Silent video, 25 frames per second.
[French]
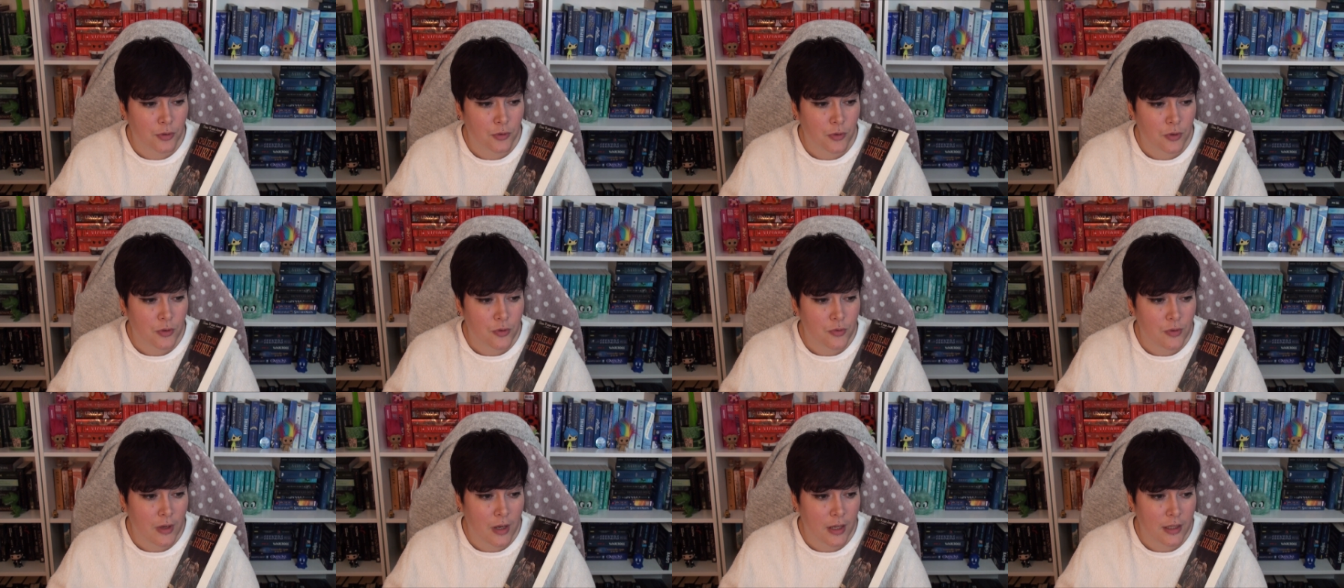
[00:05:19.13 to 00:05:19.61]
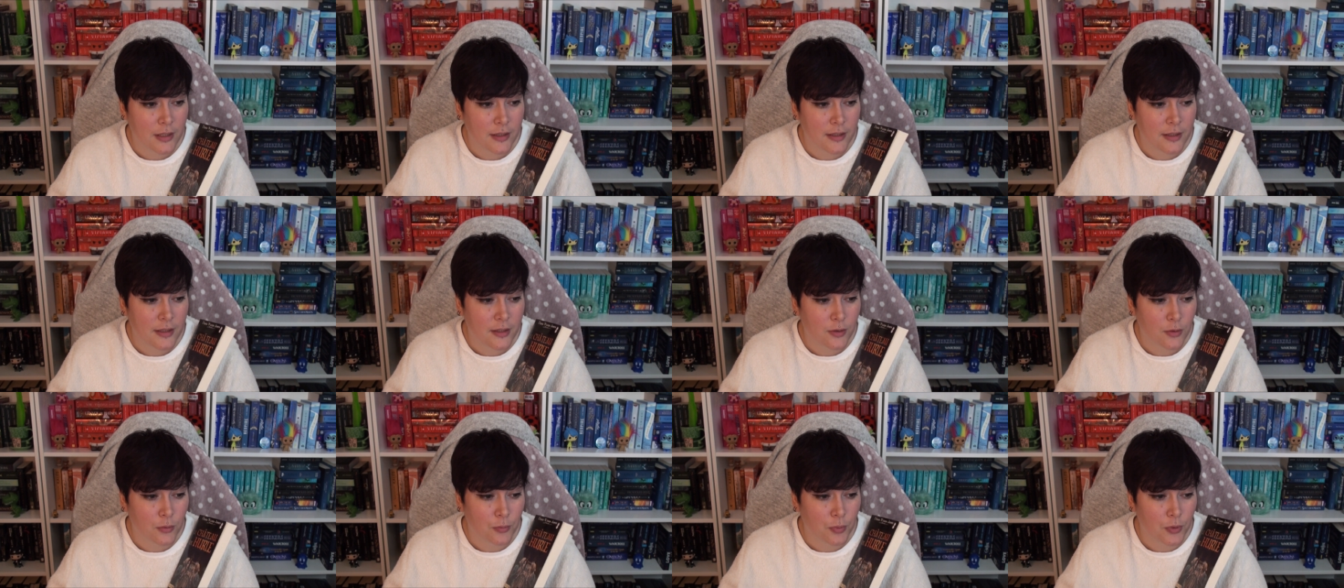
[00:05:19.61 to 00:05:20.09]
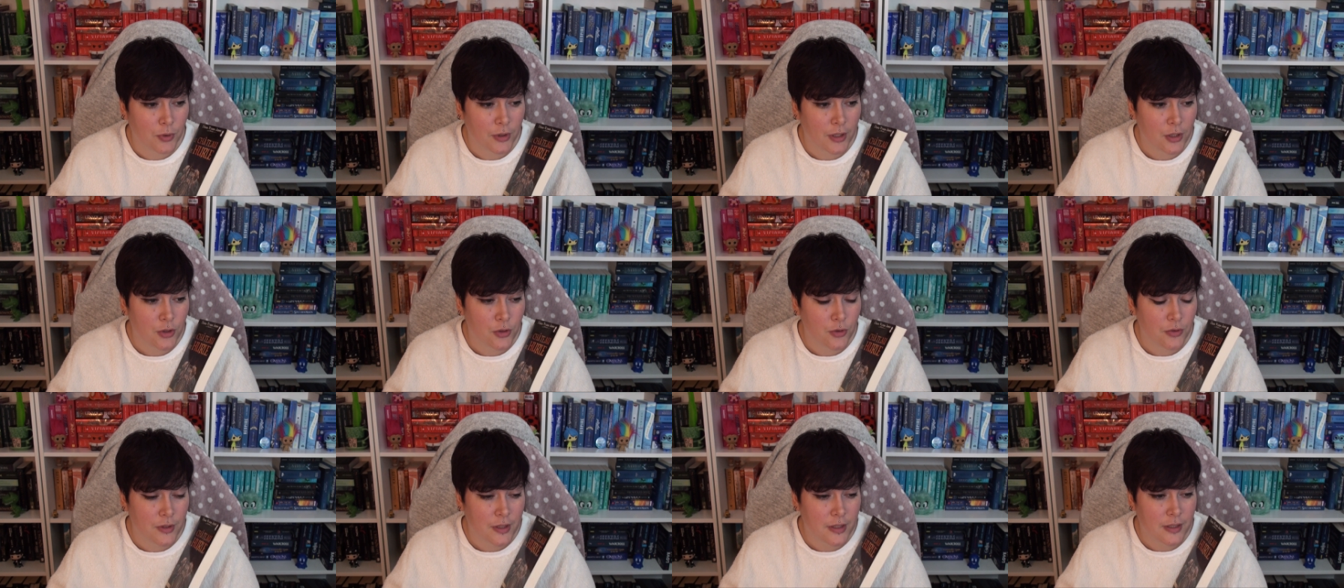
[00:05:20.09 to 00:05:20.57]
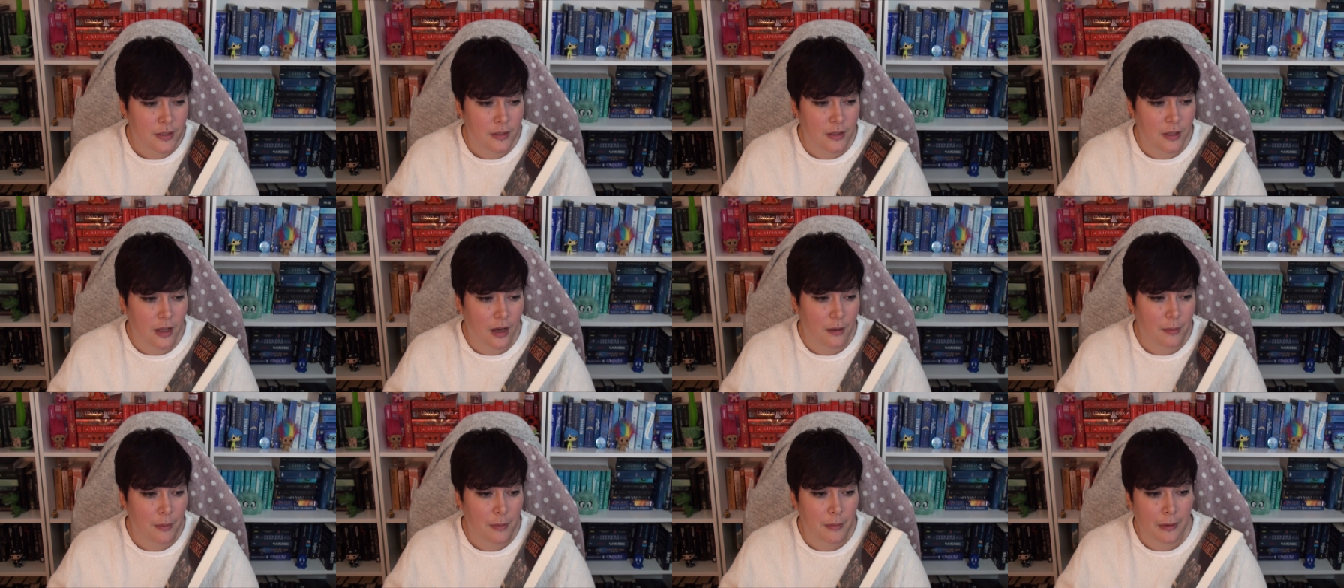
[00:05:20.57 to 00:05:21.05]
soit tu as l'édition Pocket Jeunesse
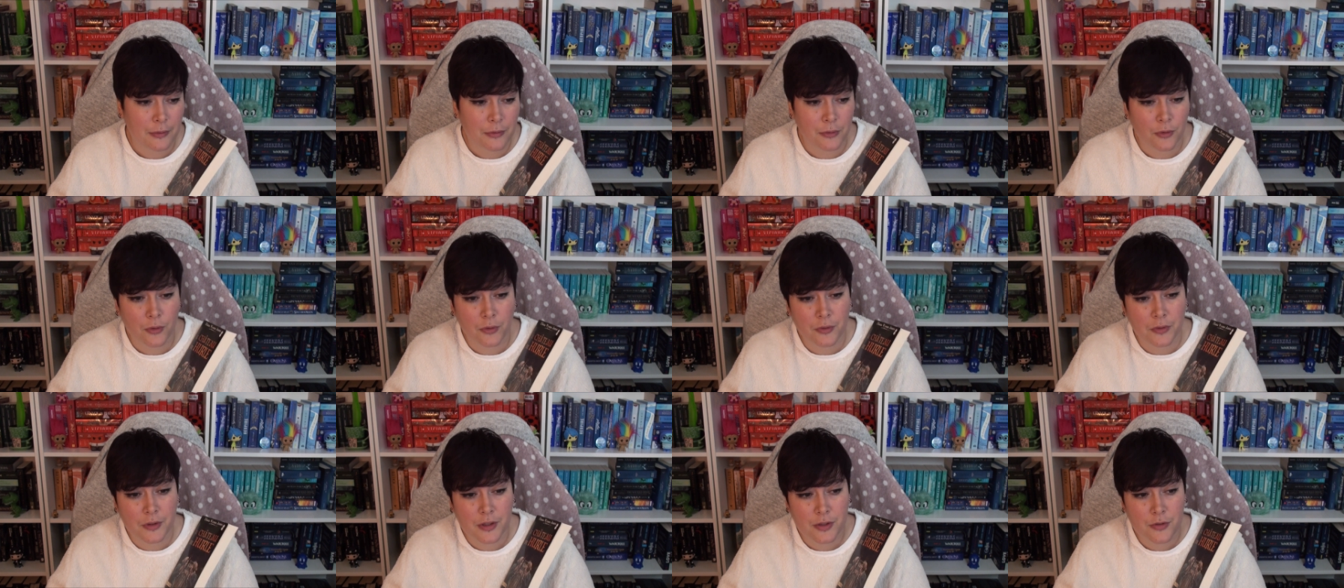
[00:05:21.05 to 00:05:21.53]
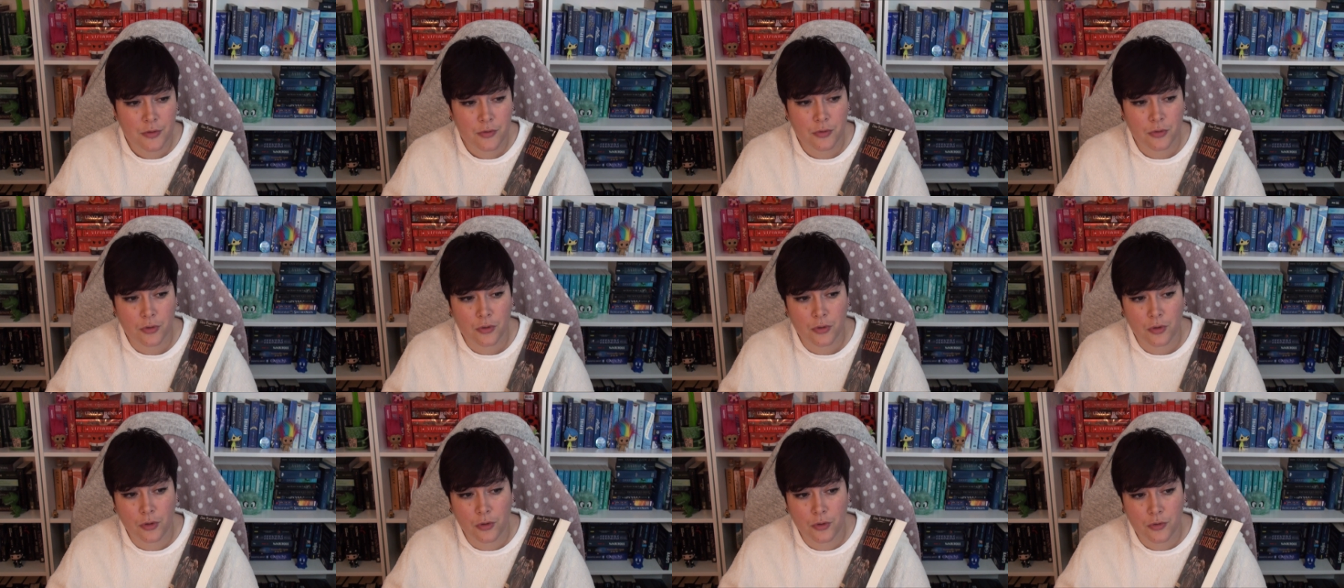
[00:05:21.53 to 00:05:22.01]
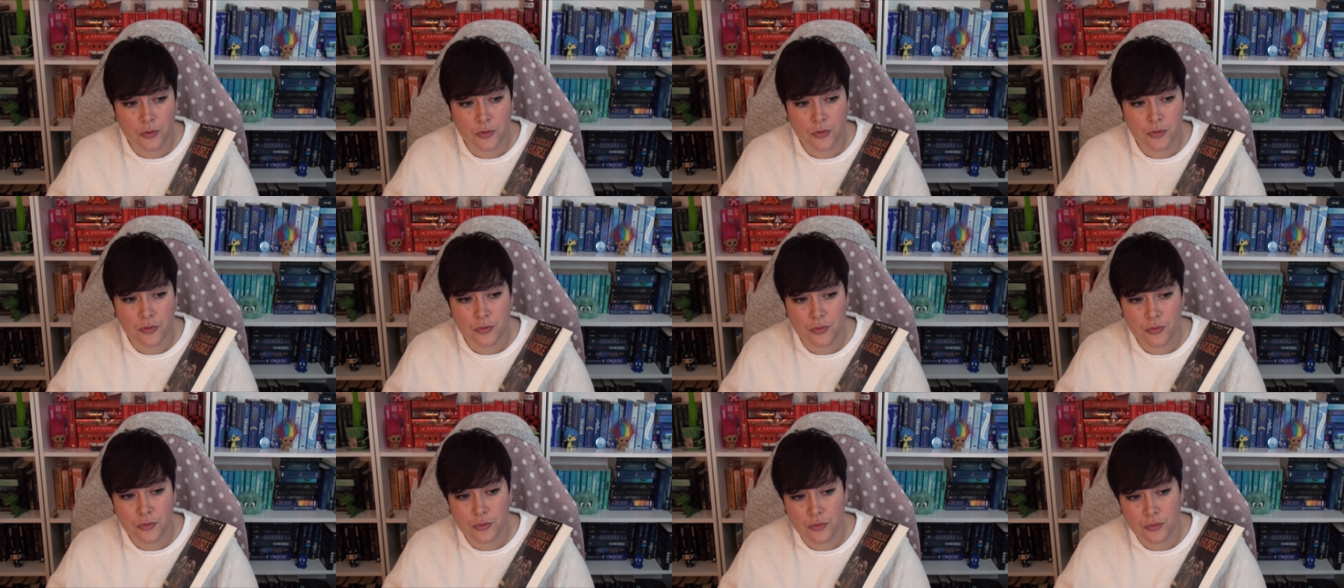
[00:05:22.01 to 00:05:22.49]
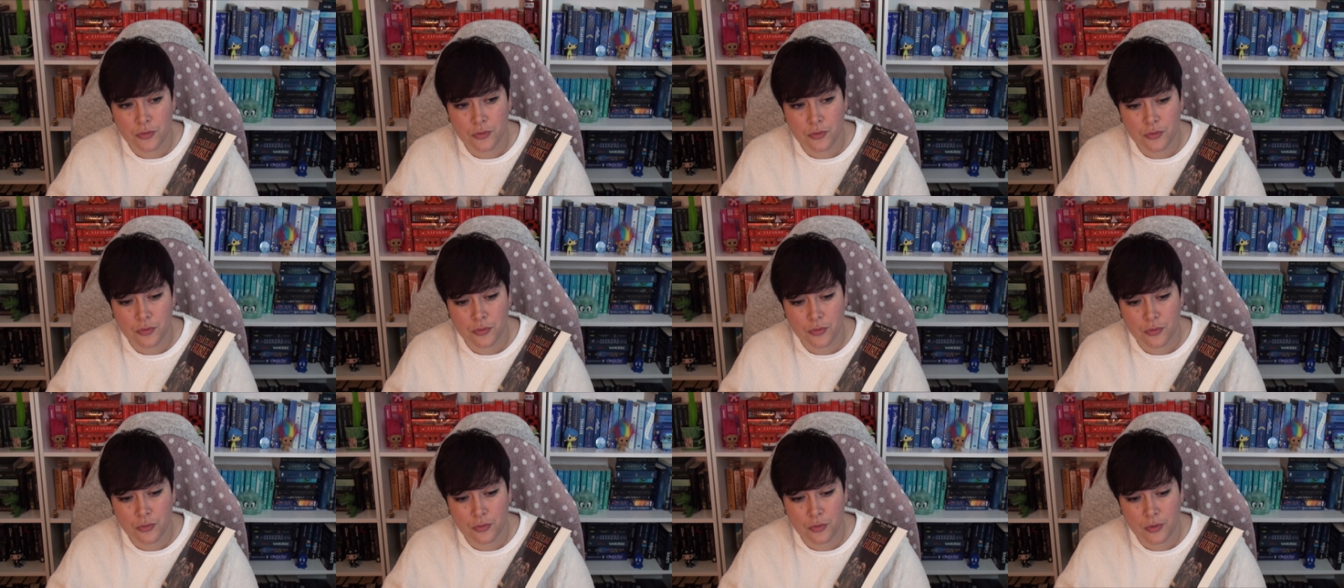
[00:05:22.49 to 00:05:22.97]
là, mais maintenant on est sur
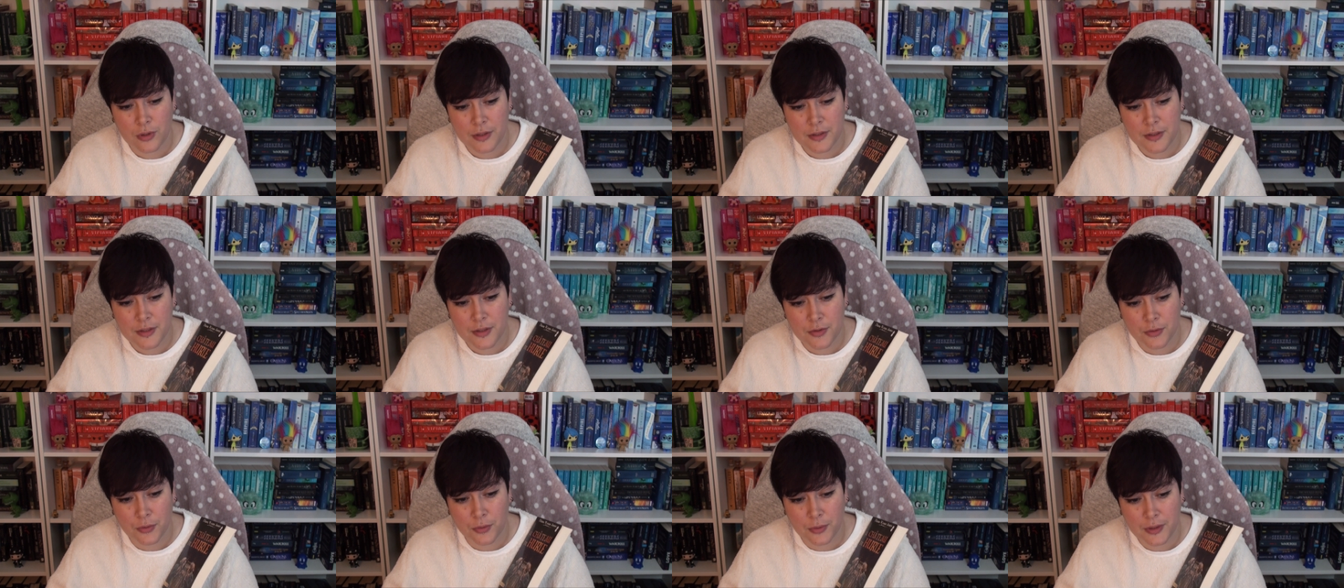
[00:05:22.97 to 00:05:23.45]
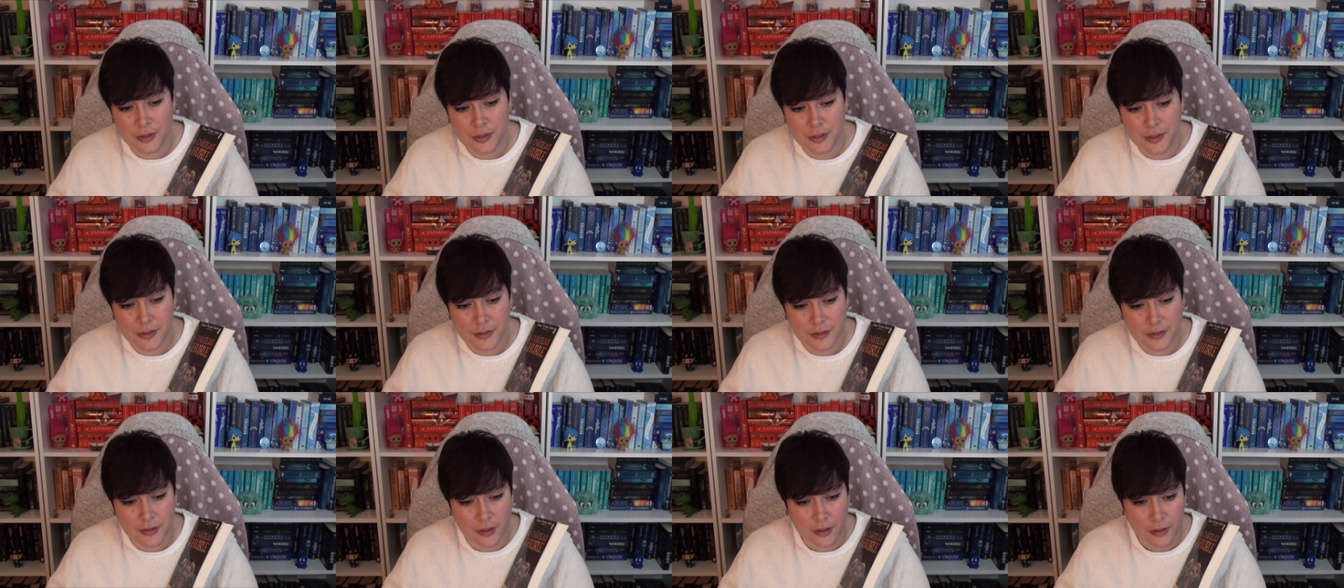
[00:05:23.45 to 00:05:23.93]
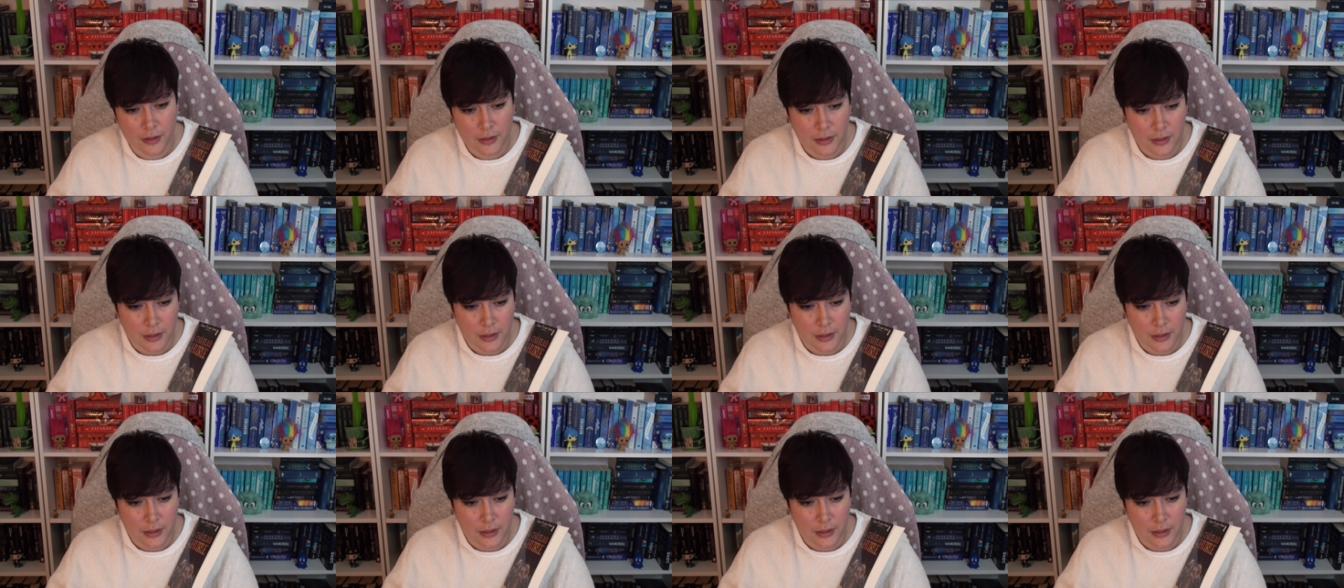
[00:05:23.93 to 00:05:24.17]
du... l'édition INNIS, hein.